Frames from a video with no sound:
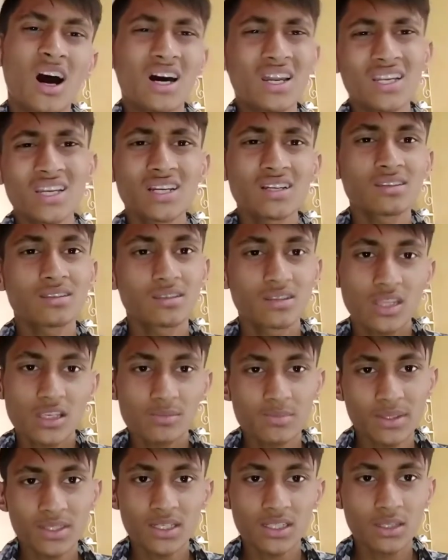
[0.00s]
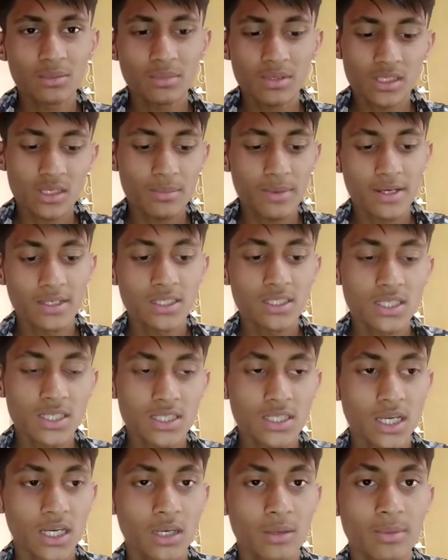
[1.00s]
हर एक दस पंद्रह दिन में इसकी बैटरी
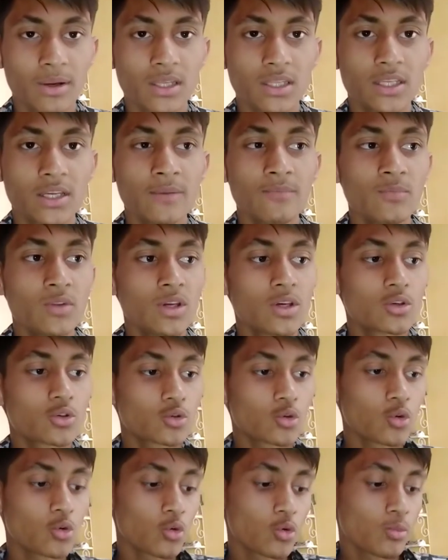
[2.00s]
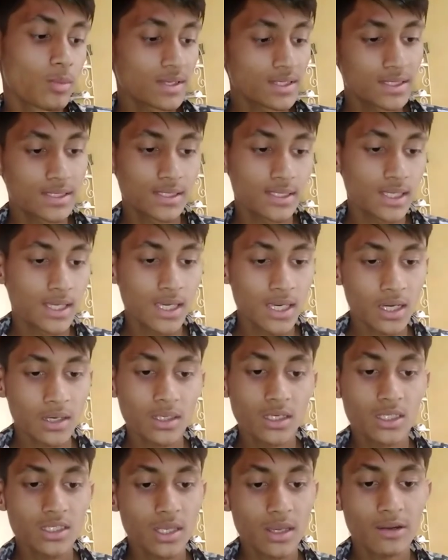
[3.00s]
चेंज करनी पड़ती है तो बस ये
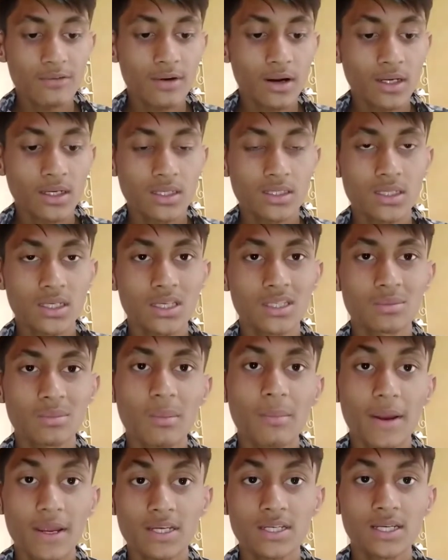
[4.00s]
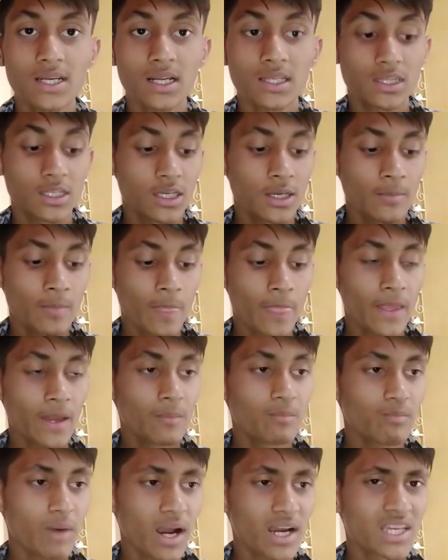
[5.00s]
एक डिसएडवांटेज है कि इसमें बैटरी लगती है
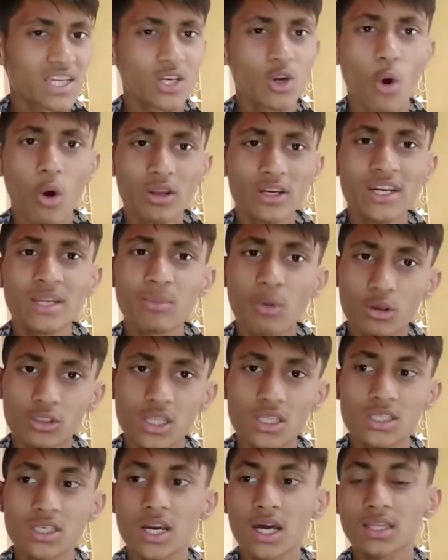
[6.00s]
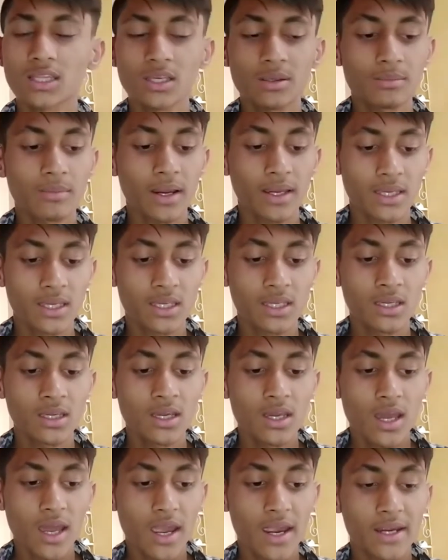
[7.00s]
बाकी क्वालिटी बहुत अच्छी आती है माइक की
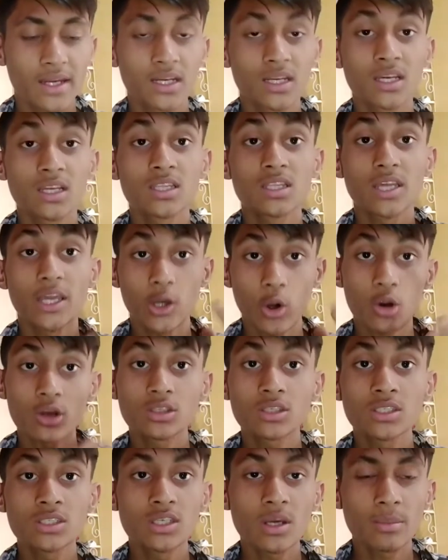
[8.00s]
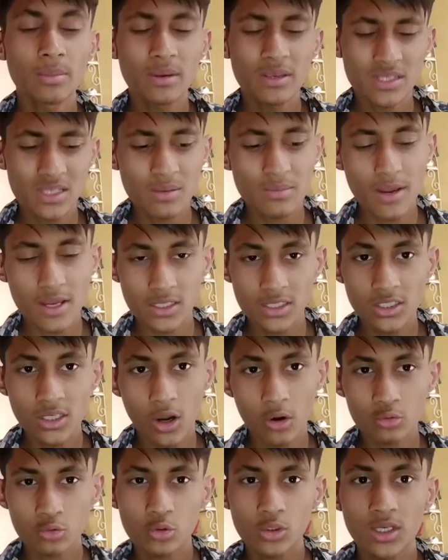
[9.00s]
एंड एक और चीज़ जब भी इसकी बैटरी
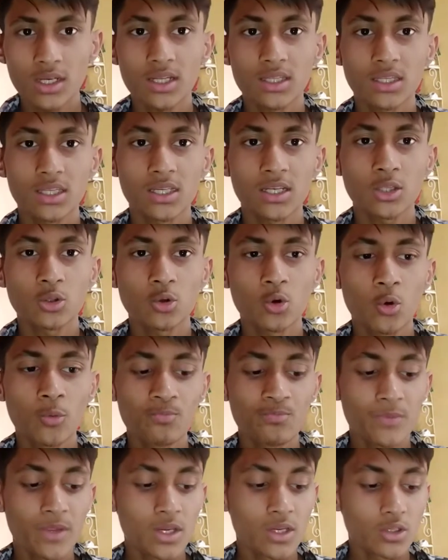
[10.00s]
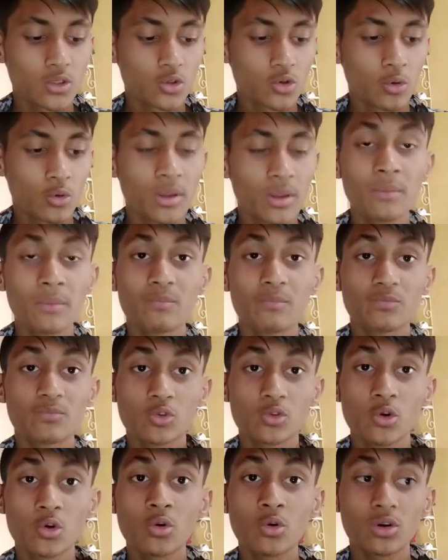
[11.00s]
डाउन होने लगती है ना तो जो भी
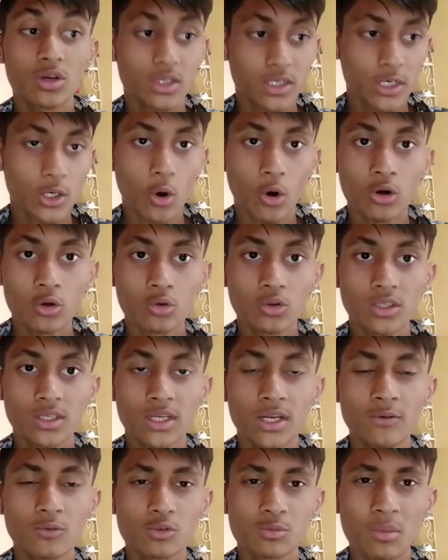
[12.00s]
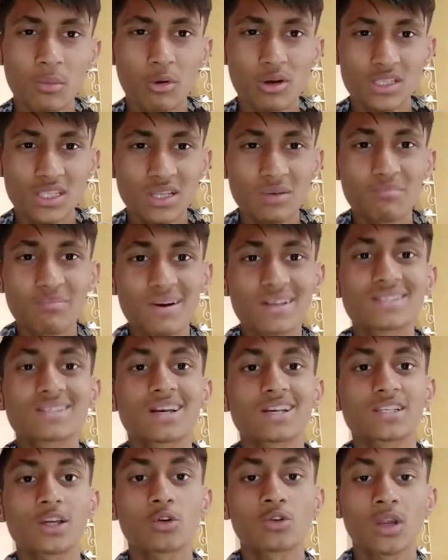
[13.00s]
जो रिकॉर्ड होती है ना उसमें बहुत ज़्यादा
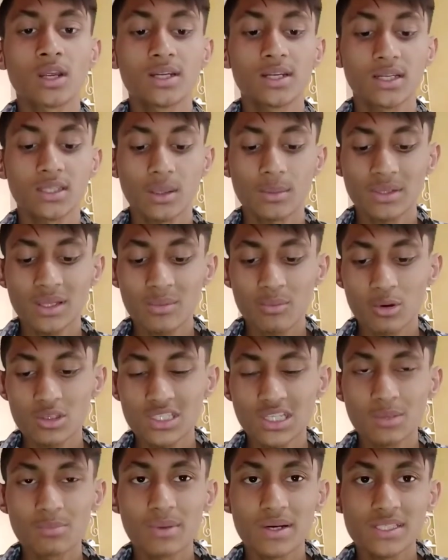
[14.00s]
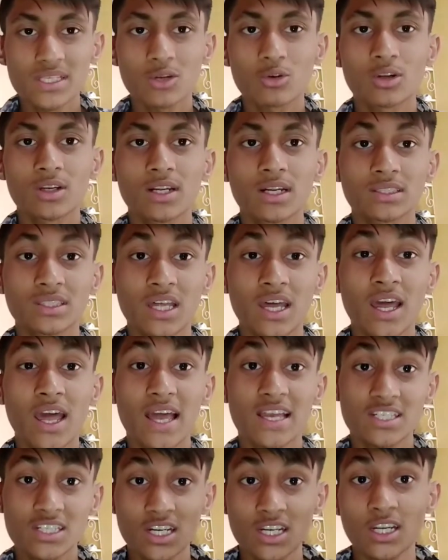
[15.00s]
बज़ का साउंड आने लगता है मतलब बहुत ज़्यादा बज़र होने लगता
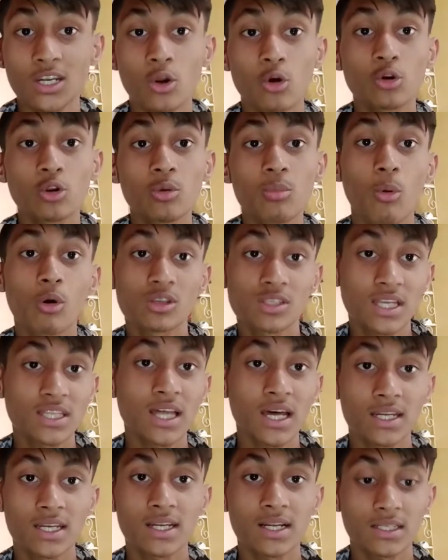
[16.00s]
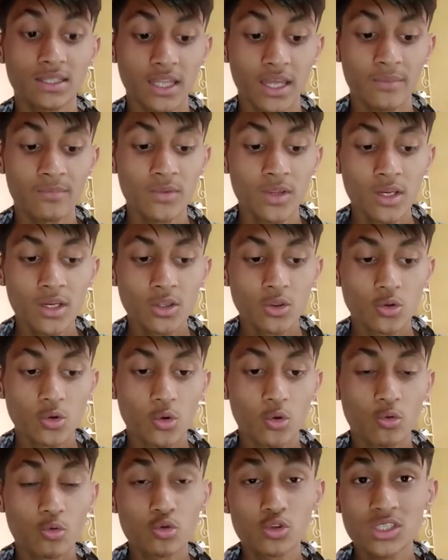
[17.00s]
है एक्सटर्नल ऑडियो बहुत ज़्यादा आने लगता है
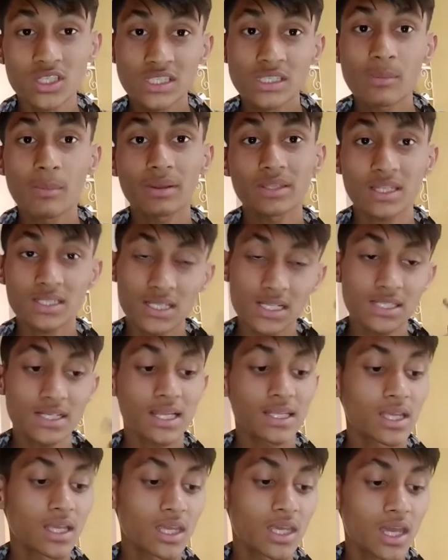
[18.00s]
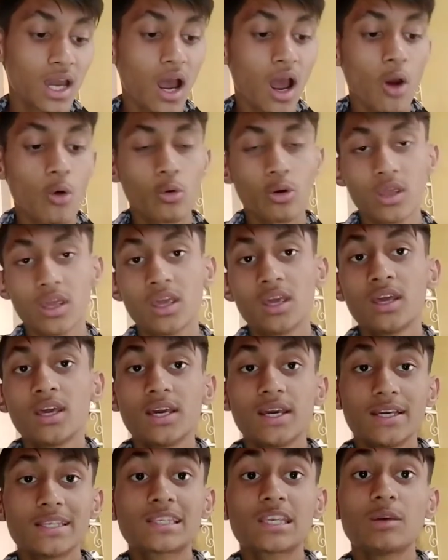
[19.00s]
तो उस चीज़ से पता चल जाता है कि हाँ ओके
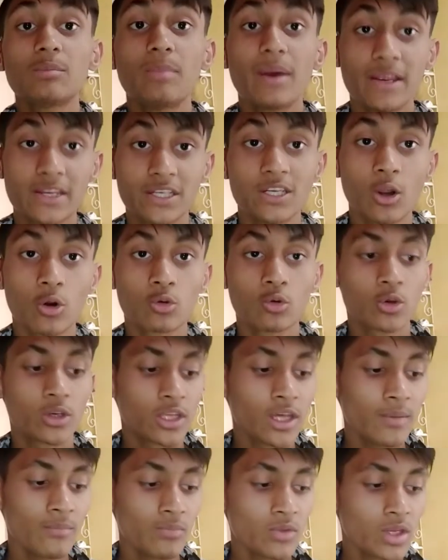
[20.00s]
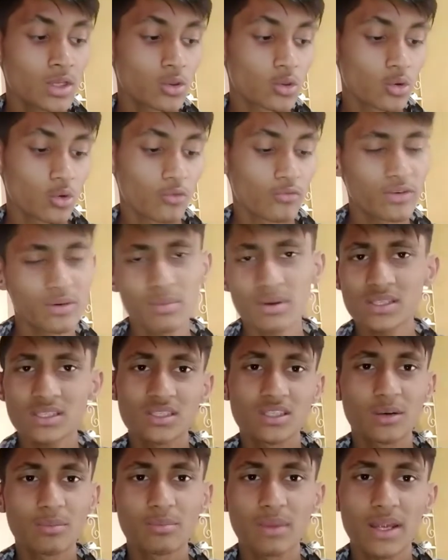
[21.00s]
इसकी बैटरी डाउन हो रही है तो फिर बस
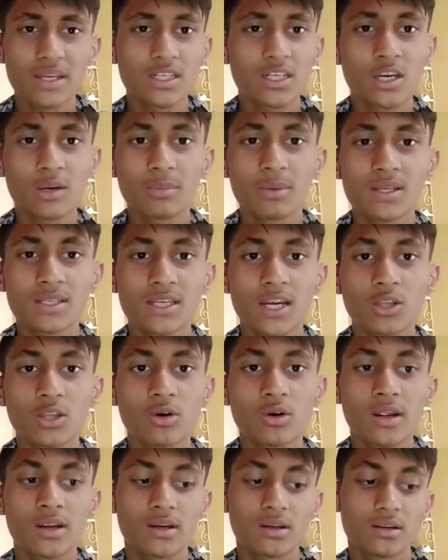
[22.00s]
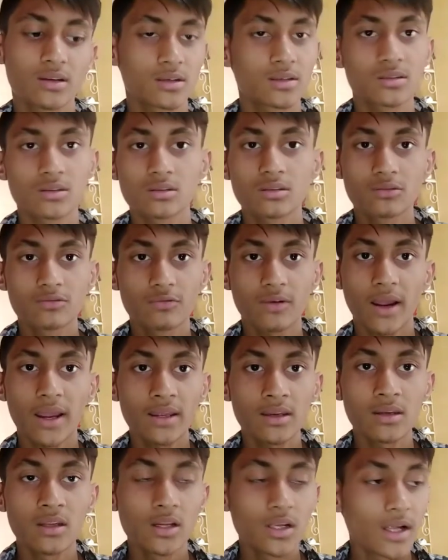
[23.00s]
बैटरी रिप्लेस कर दो एंड इट्स
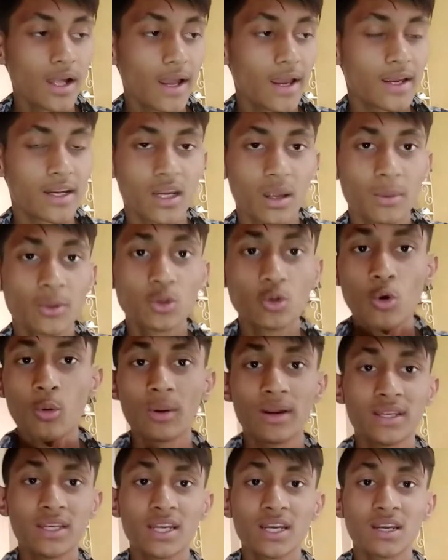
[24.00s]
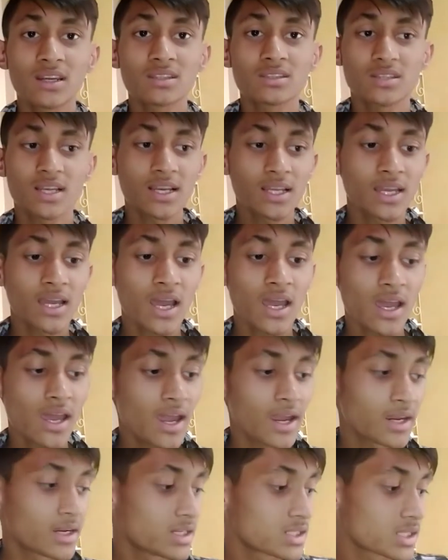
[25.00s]
फाइन एंड अभी दो महीने चल गया
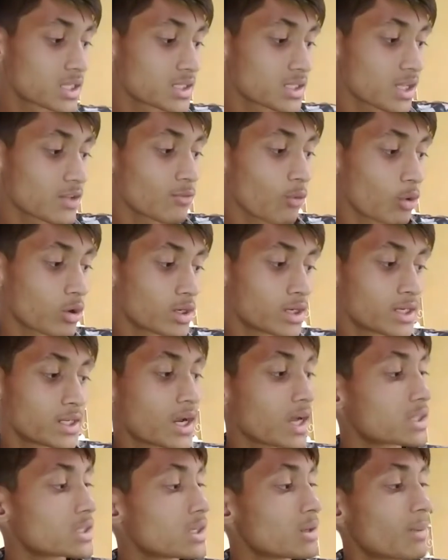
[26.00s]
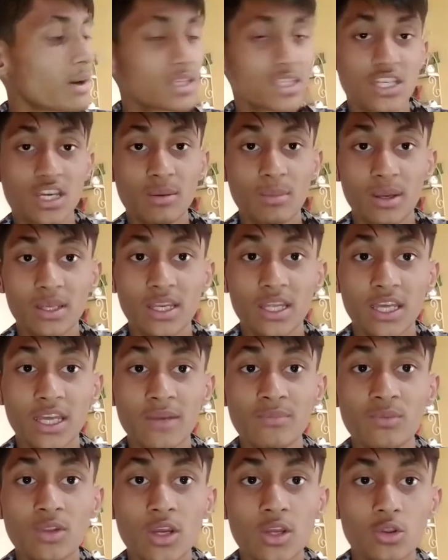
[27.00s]
है एंड इसके साथ वारंटी आती है भाई छः महीने
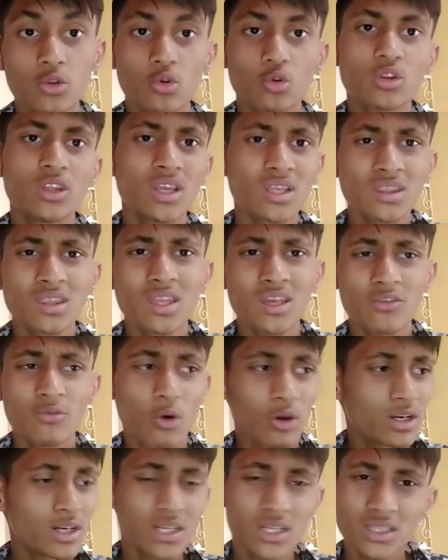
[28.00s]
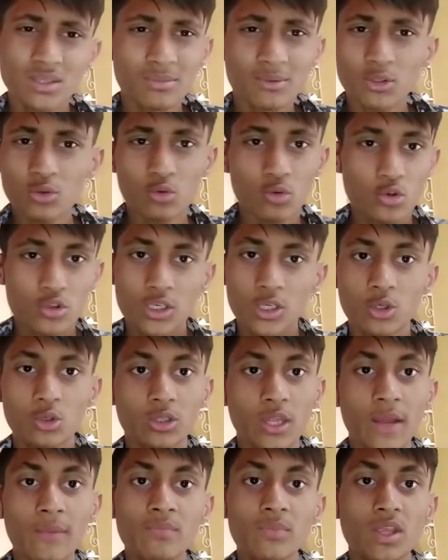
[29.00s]
की तो देखते हैं वारंटी में तो कुछ नहीं
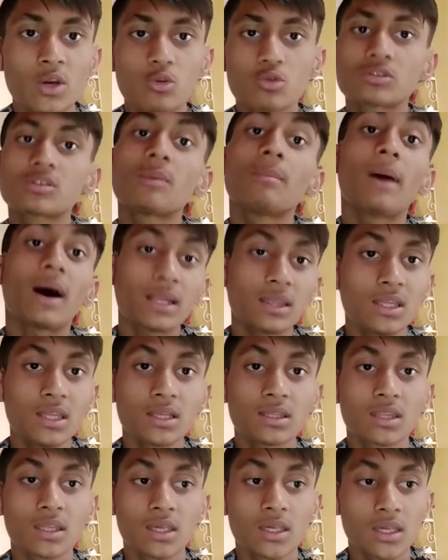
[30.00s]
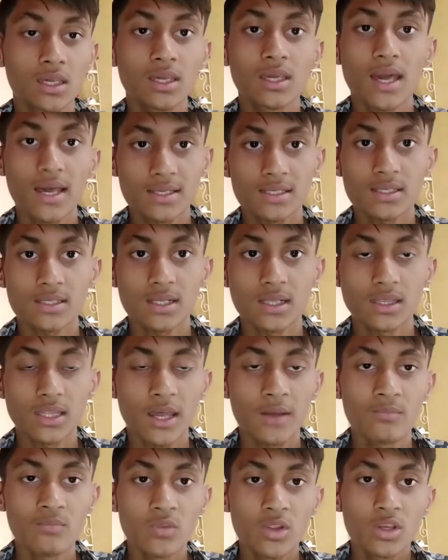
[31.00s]
होता है उसके बाद देखते हैं कि कैसा
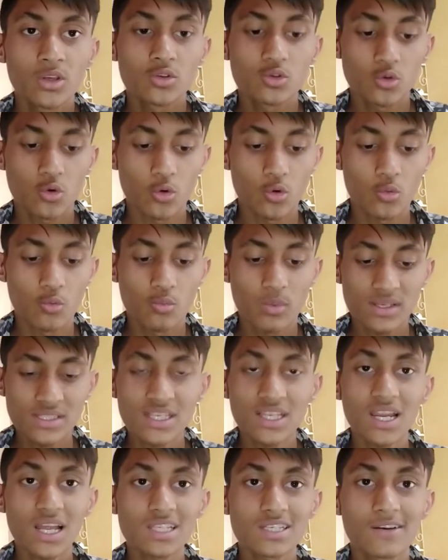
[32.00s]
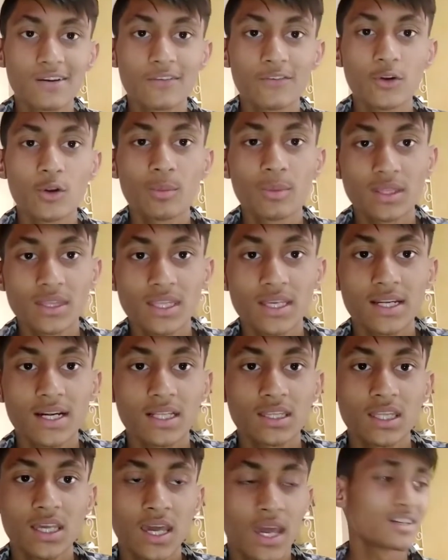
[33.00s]
चलता है तो बस यार आज के वीडियो में इतना ही
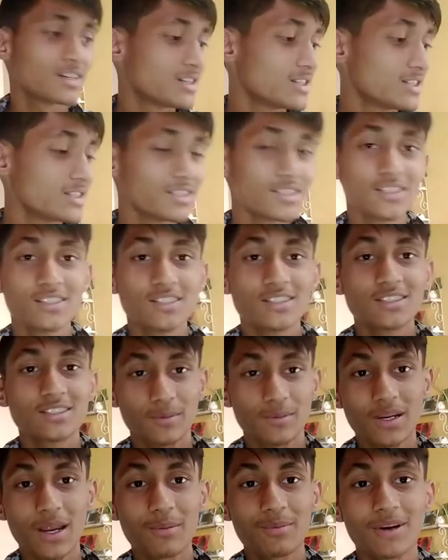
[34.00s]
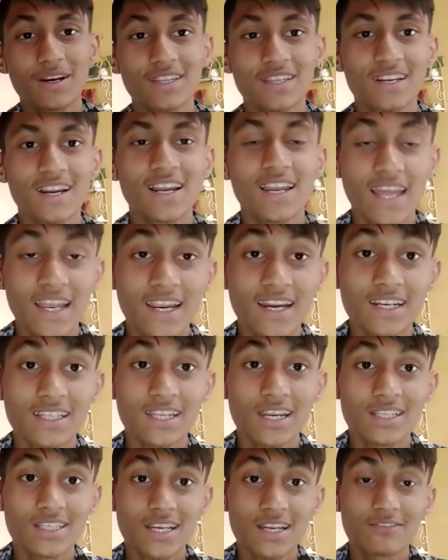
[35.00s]
रखते हैं सब्सक्राइब कर देना लाइक
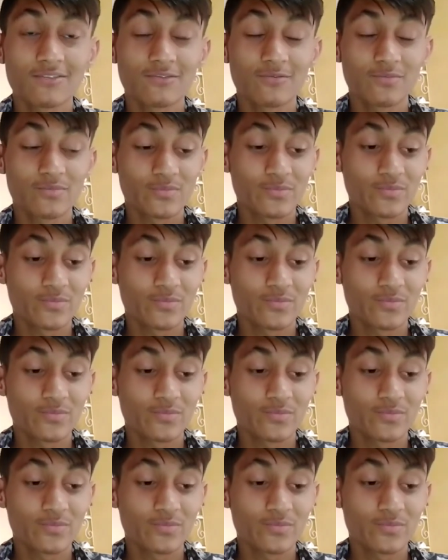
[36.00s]
कर देना